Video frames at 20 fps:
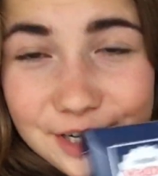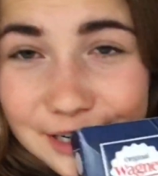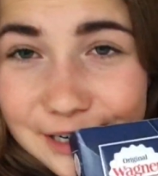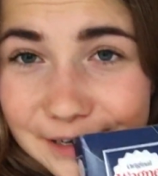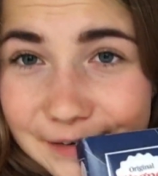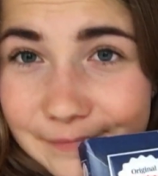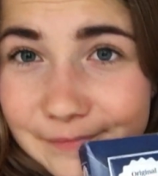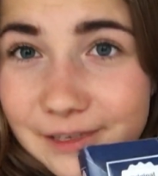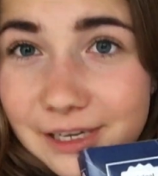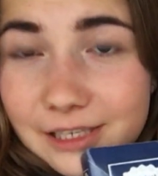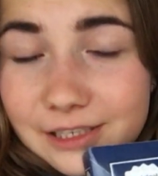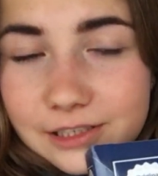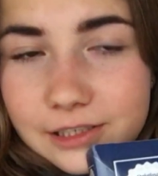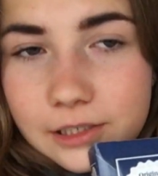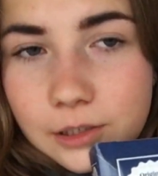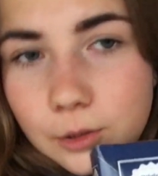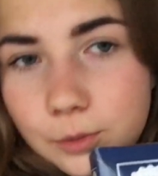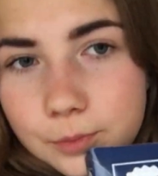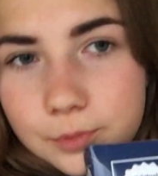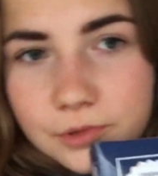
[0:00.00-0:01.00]
ähm, ja, ich
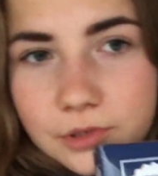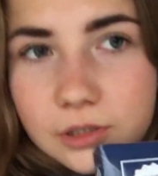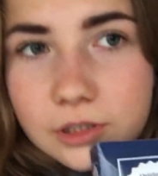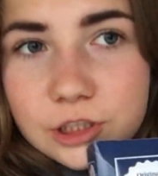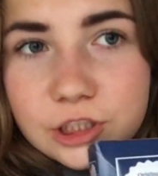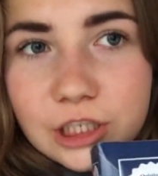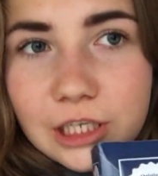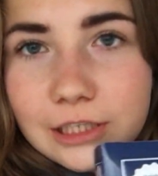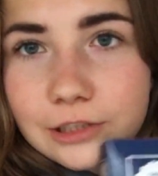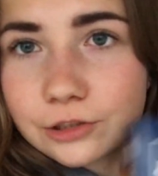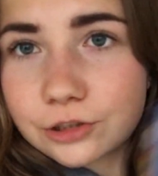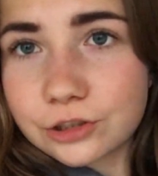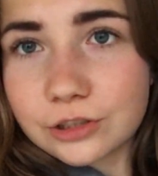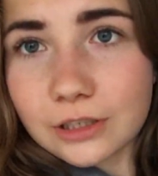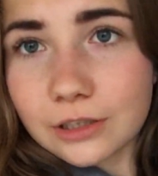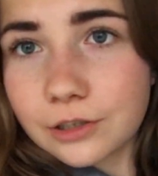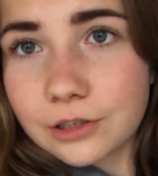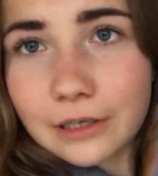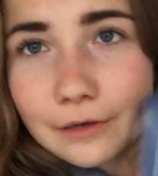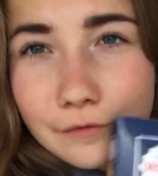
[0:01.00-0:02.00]
glaube, so eine Challenge, da
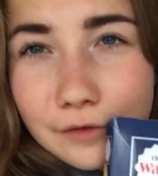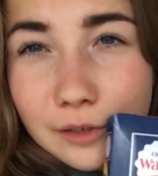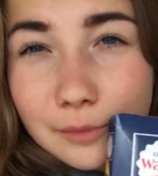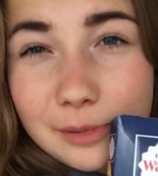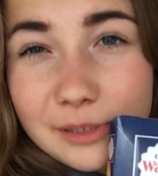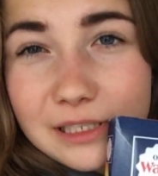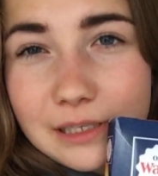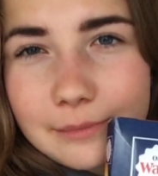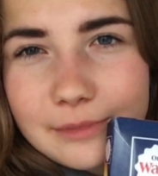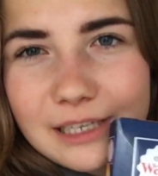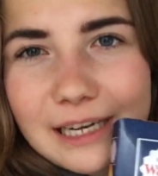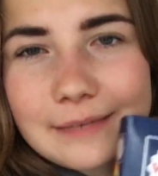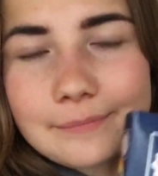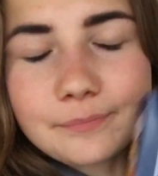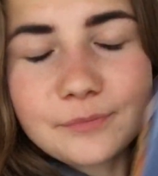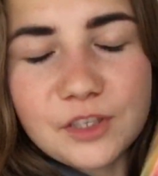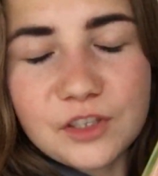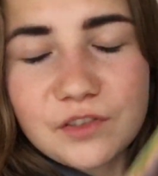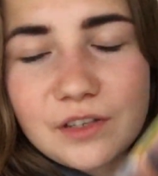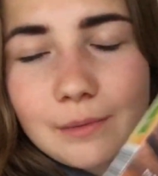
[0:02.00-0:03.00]
gehört einfach eine Pizza mit rein.
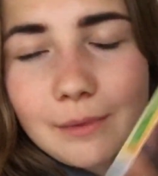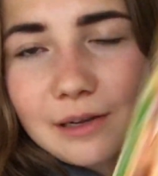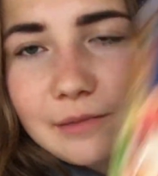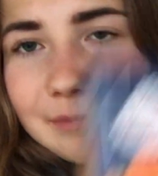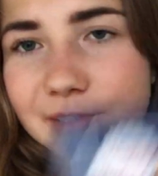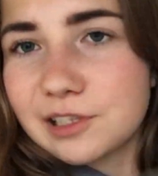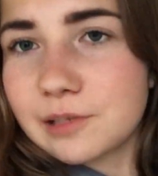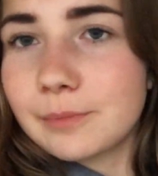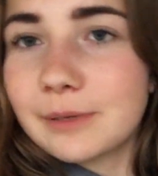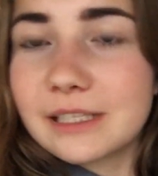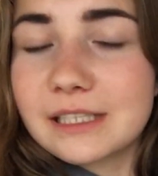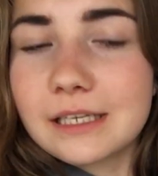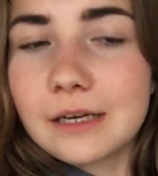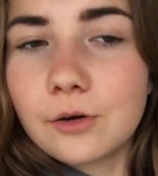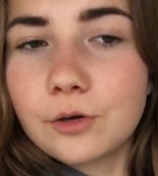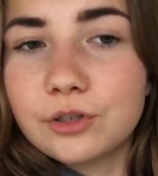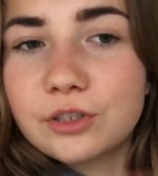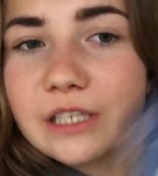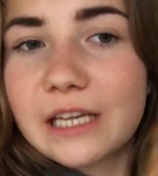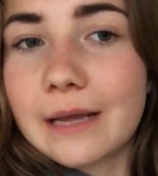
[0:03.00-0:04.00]
Deswegen mache ich mir jetzt eine Pizza
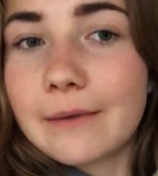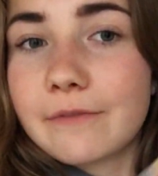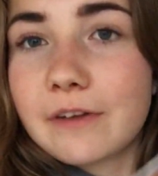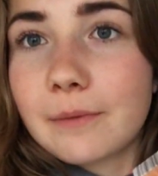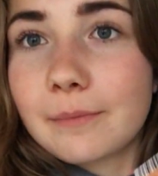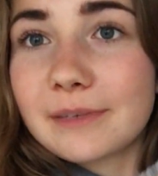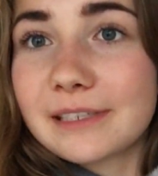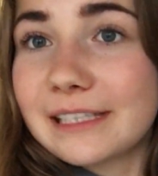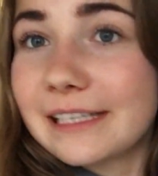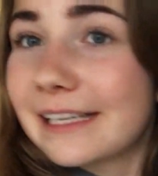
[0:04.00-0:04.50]
und äh, wird mir die